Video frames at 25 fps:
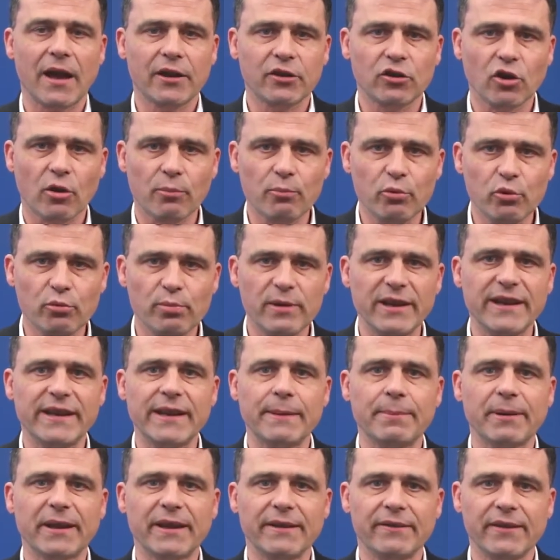acteurs
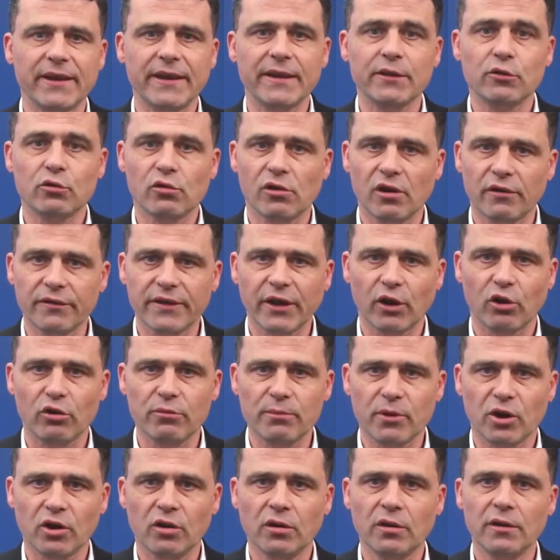publics et privés de
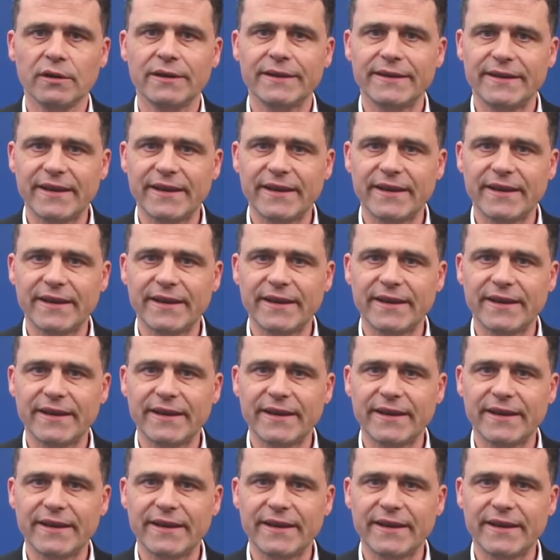l'environnement,